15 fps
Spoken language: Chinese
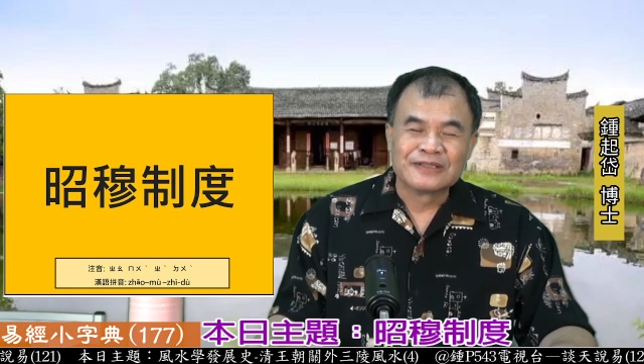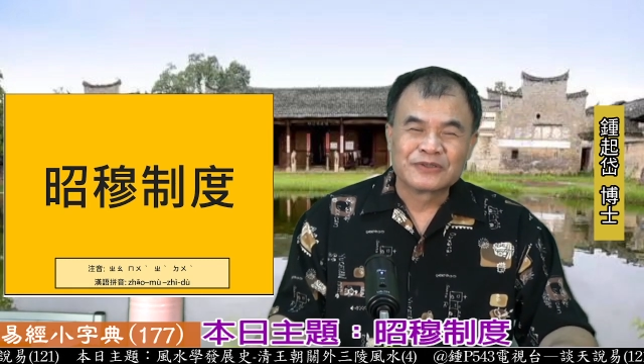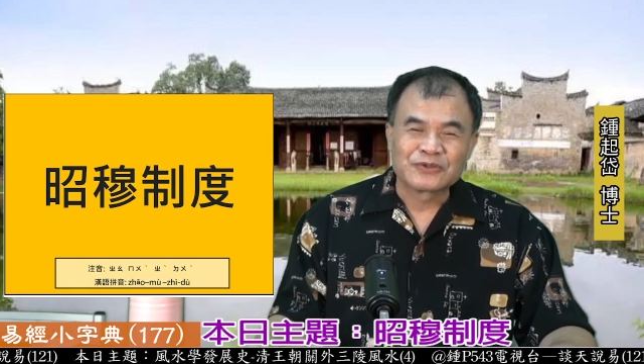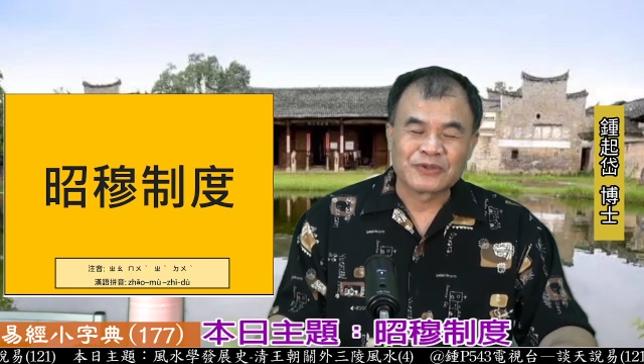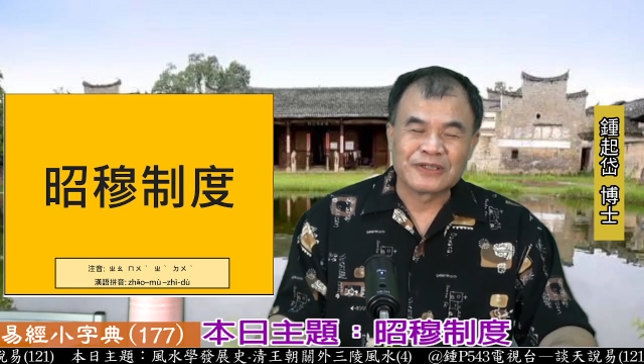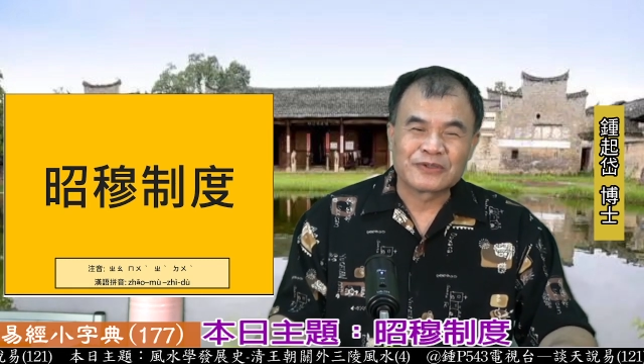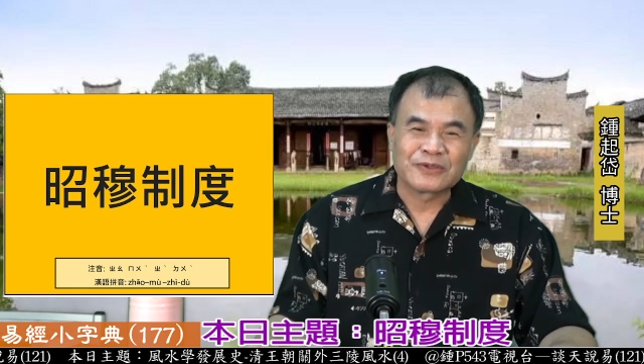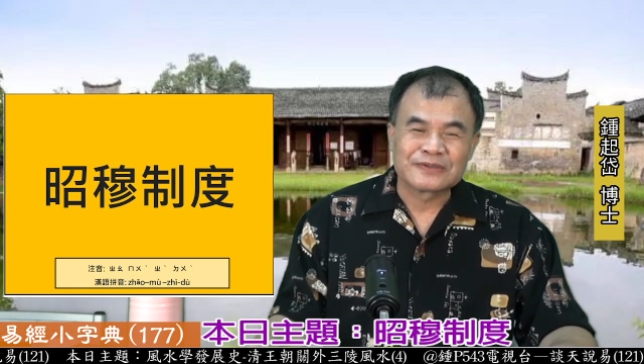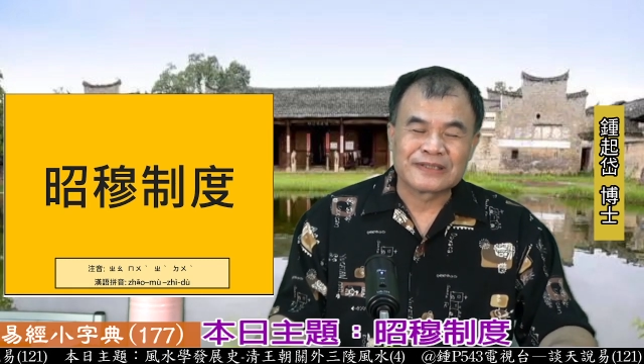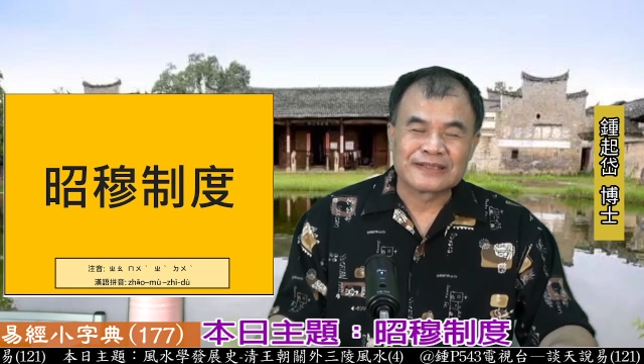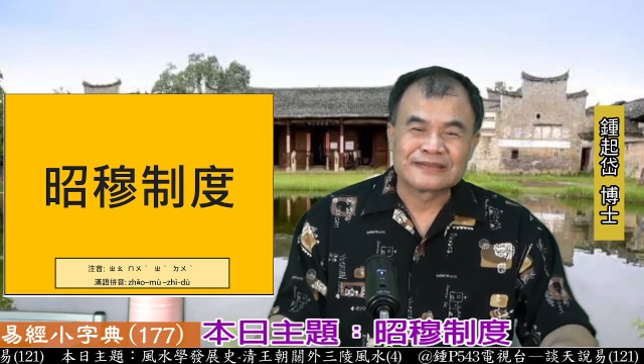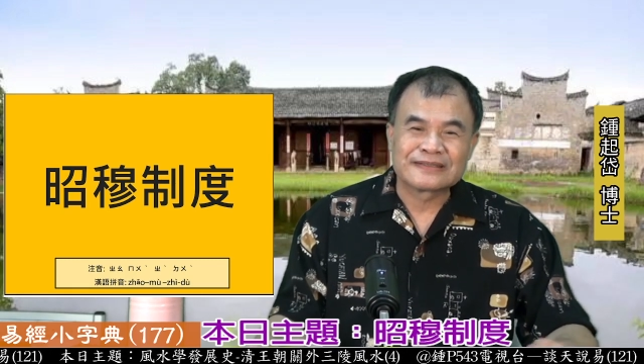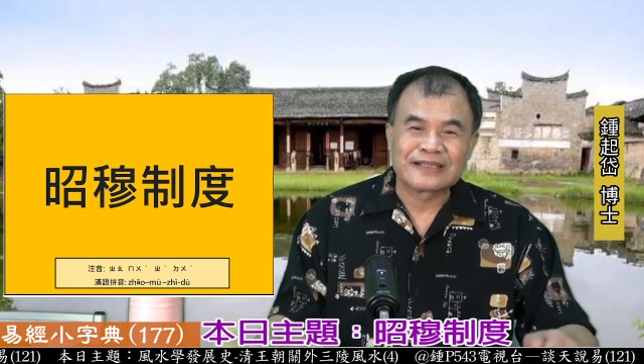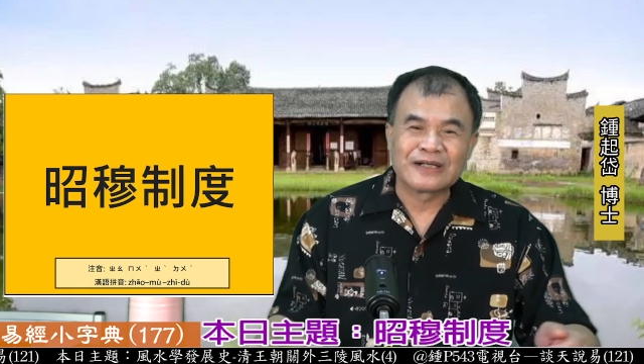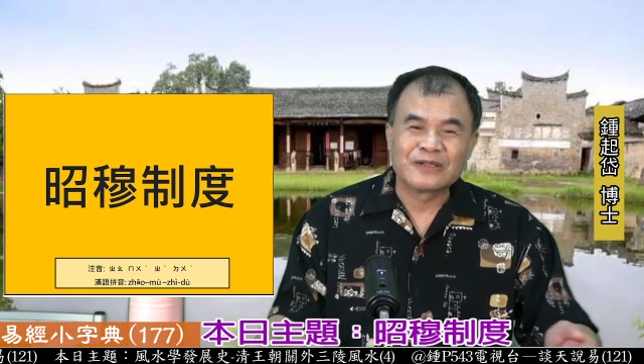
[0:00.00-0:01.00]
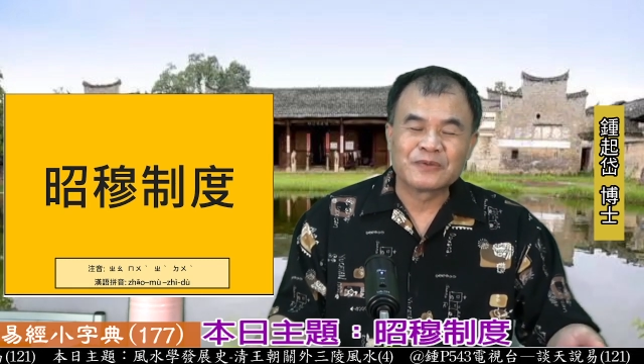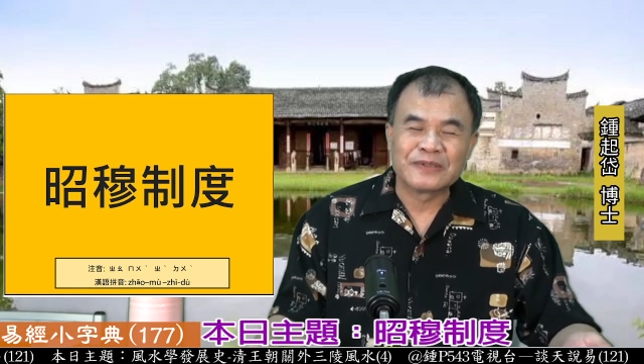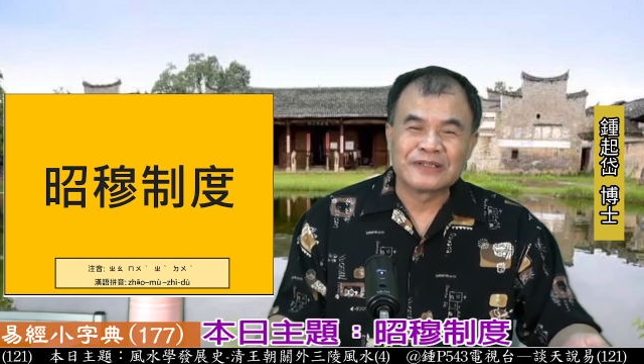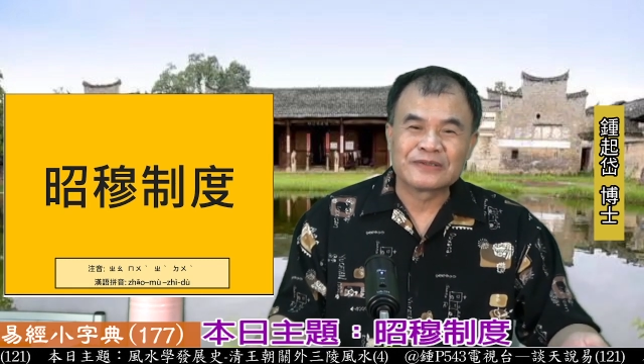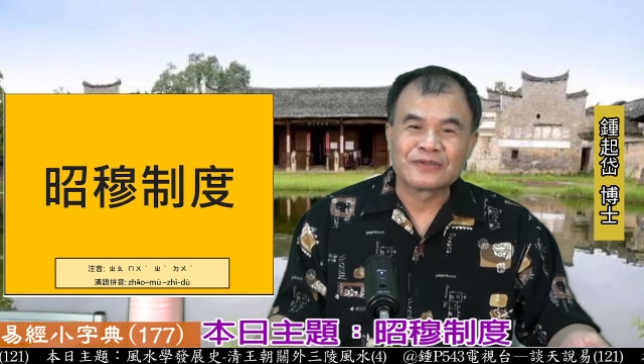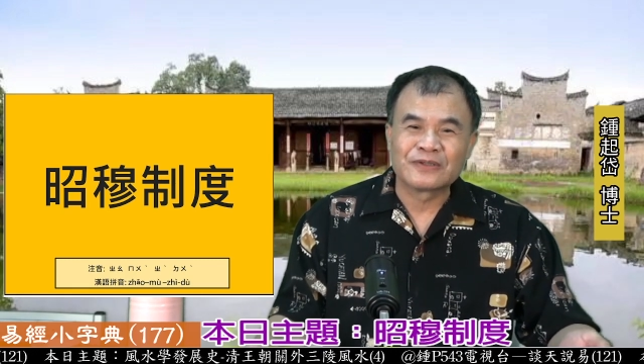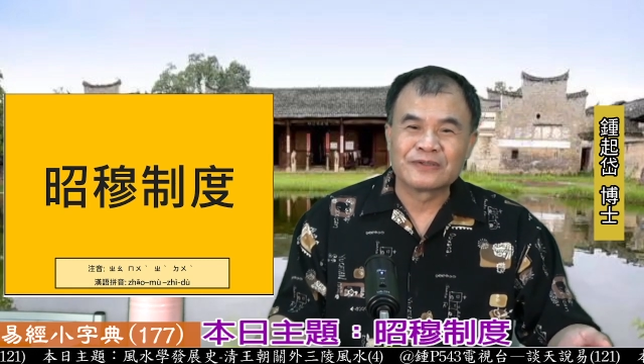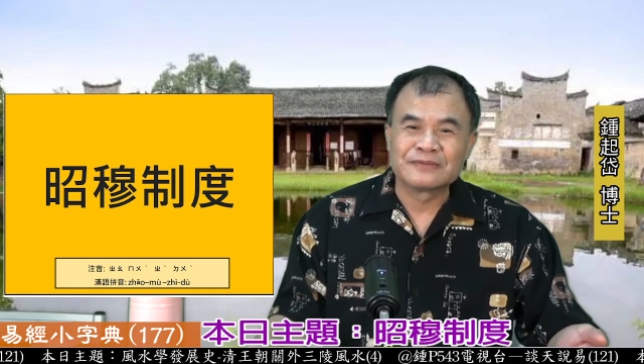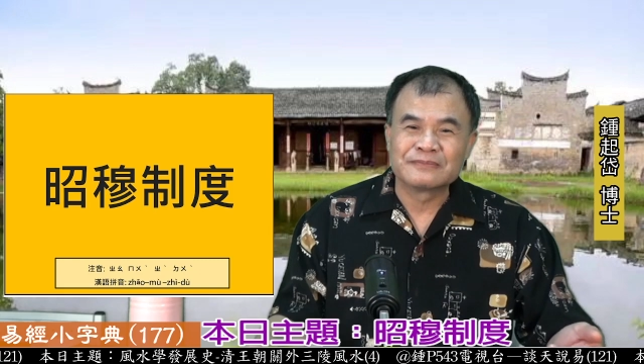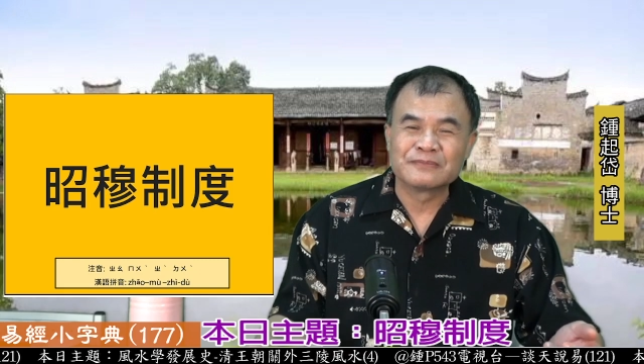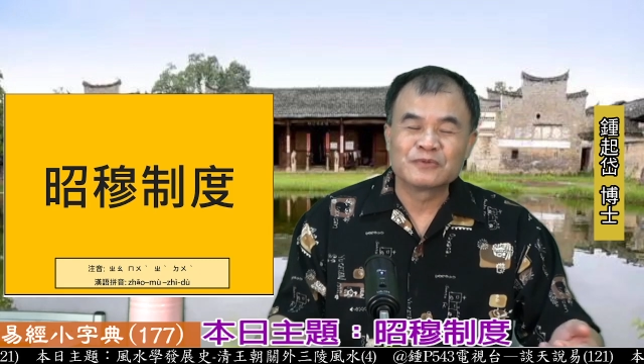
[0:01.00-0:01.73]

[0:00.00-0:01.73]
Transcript: 所以通常朝为东，